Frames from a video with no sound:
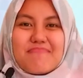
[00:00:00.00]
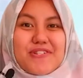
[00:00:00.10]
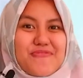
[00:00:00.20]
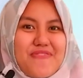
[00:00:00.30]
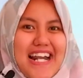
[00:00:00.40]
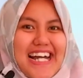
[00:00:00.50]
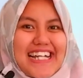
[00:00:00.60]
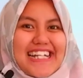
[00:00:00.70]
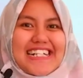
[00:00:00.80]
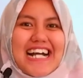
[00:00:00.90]
Berjumpa
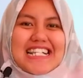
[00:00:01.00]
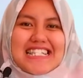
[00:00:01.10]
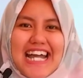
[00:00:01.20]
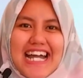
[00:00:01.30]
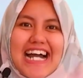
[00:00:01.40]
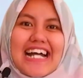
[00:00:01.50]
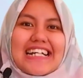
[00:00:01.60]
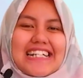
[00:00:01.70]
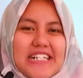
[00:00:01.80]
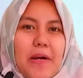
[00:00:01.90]
lagi dengan
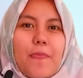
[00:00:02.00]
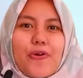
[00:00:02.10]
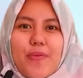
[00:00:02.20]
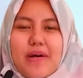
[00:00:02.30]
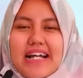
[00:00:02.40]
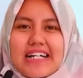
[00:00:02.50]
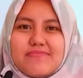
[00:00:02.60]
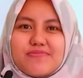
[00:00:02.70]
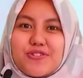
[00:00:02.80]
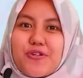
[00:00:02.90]
saya Dina Purnama
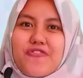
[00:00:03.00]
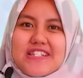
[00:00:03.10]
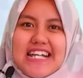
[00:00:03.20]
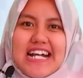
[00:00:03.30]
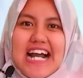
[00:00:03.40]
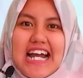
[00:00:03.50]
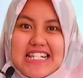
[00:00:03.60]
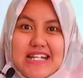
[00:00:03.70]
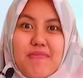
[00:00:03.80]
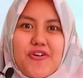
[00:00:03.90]
Alam, guru fisika
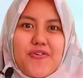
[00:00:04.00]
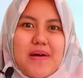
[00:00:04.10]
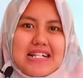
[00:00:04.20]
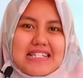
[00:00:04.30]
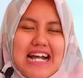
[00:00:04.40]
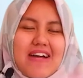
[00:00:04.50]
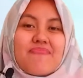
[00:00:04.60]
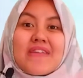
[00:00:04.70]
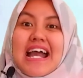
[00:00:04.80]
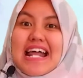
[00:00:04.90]
SMA 2 Bahasa.
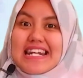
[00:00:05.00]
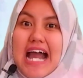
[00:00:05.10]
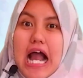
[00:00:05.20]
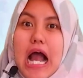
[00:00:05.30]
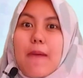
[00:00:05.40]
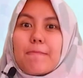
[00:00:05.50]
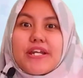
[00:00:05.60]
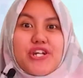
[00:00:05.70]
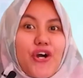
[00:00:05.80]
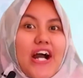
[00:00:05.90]
Nah,
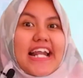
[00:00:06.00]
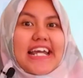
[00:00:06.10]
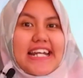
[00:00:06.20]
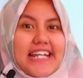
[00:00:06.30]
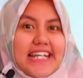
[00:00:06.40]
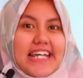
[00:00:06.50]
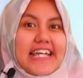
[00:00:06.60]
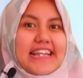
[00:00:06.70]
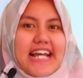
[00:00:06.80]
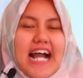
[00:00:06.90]
video kali
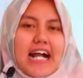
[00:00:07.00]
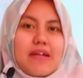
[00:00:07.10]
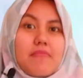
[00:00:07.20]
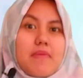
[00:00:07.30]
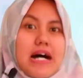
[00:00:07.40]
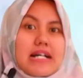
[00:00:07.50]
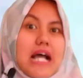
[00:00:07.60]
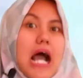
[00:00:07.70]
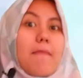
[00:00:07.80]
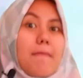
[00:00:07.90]
ini kita akan membahas
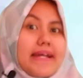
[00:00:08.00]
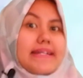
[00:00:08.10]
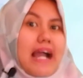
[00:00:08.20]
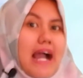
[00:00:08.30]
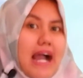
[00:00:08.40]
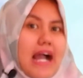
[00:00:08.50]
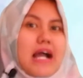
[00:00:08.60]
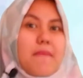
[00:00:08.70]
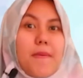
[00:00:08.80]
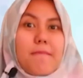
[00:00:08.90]
apa ya?
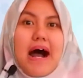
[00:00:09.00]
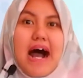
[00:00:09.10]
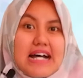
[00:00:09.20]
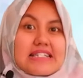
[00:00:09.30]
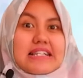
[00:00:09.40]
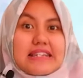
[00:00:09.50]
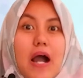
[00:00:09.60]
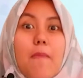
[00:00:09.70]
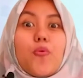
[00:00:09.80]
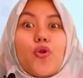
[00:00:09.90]
Membahas
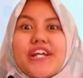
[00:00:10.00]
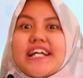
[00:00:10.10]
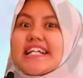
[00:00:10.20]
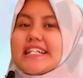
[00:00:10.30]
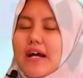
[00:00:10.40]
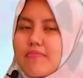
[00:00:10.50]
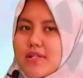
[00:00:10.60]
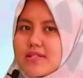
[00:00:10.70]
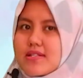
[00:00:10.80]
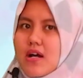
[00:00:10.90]
tentang fluida
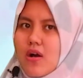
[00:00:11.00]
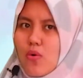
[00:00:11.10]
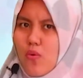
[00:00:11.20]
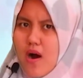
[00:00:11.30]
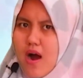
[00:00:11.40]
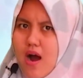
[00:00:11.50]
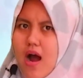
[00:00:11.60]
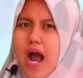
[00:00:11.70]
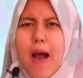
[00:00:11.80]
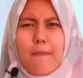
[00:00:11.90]
dinamis.
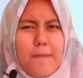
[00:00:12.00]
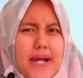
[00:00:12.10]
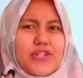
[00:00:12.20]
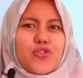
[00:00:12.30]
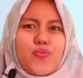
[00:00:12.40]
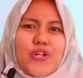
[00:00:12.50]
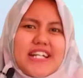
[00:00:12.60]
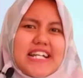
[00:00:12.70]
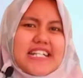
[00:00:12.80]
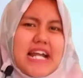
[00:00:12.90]
Wah, apa itu
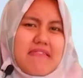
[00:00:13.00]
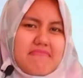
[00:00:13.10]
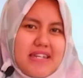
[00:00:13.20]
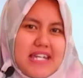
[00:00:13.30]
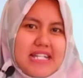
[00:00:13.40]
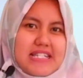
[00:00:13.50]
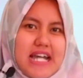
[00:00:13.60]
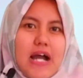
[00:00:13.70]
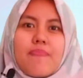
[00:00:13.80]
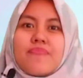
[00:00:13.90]
fluida dinamis
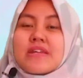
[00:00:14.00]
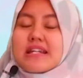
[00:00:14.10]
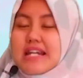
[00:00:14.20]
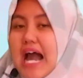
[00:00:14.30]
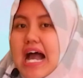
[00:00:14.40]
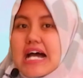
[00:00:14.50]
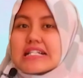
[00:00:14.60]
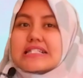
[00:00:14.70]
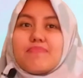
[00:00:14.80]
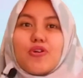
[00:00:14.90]
ya? Nah,
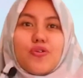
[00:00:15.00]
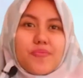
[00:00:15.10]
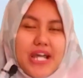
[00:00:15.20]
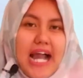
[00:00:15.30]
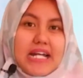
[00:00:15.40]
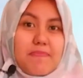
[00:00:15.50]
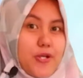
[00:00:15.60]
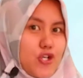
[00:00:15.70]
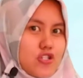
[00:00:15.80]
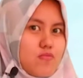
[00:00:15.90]
sebelumnya di
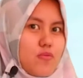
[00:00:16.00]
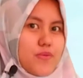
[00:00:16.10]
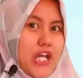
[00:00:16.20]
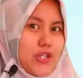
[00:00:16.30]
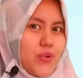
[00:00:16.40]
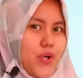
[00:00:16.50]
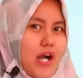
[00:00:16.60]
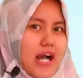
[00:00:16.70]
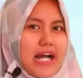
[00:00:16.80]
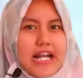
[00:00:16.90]
video sebelumnya itu
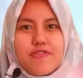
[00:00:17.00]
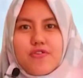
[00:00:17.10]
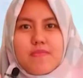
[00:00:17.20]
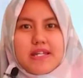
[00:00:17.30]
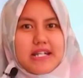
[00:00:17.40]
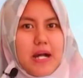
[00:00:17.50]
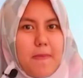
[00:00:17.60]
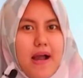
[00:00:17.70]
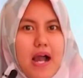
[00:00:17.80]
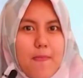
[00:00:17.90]
kalian udah belajar
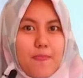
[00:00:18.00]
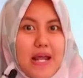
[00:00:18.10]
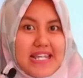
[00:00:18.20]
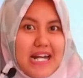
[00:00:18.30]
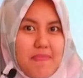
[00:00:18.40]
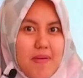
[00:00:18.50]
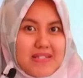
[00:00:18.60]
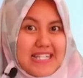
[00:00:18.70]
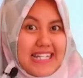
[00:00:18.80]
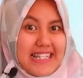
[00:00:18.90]
apa? Belajar apa?
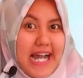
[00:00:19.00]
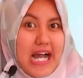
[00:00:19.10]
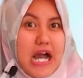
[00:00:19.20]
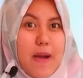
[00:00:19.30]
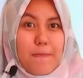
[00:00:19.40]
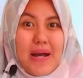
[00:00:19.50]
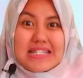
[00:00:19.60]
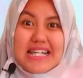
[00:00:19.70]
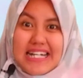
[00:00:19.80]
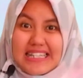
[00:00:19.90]
Masih inget ya?
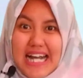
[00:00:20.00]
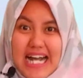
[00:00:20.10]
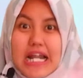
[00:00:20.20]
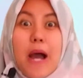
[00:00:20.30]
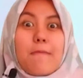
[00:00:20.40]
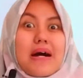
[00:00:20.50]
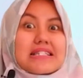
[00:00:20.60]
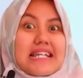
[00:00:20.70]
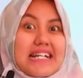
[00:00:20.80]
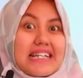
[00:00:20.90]
Masih inget kan?
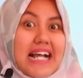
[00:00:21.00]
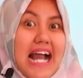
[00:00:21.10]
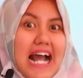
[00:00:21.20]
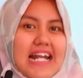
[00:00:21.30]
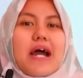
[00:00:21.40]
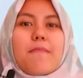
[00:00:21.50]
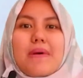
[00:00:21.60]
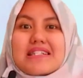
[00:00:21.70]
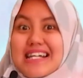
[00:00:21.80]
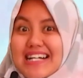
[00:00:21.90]
Masih inget kan?
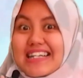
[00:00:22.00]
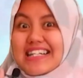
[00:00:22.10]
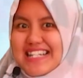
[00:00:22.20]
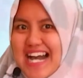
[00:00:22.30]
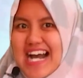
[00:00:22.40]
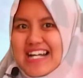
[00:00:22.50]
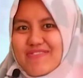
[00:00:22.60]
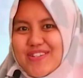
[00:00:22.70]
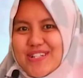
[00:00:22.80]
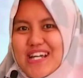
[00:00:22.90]
Masih inget?
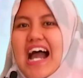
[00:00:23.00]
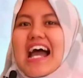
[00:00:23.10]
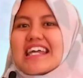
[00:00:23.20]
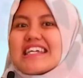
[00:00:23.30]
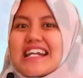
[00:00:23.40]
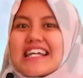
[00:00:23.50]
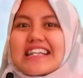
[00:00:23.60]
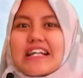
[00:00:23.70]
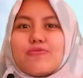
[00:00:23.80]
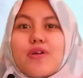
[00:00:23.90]
Iya, betul ya. Jadi
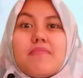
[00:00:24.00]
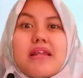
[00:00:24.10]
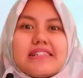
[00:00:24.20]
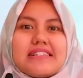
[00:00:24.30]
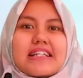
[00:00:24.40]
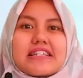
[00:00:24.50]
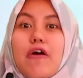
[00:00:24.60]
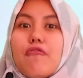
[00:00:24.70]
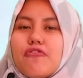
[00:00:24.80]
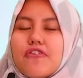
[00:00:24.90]
kita udah belajar
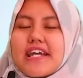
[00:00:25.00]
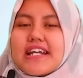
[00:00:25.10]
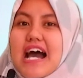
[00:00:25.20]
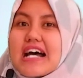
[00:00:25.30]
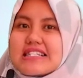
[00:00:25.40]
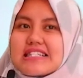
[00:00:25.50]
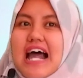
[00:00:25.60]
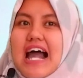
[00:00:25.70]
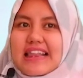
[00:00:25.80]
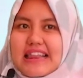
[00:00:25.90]
tentang fluida
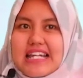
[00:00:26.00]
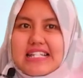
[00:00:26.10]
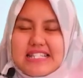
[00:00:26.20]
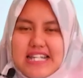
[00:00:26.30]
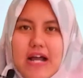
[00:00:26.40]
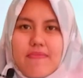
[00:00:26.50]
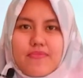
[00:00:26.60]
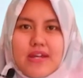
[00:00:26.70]
statis ya.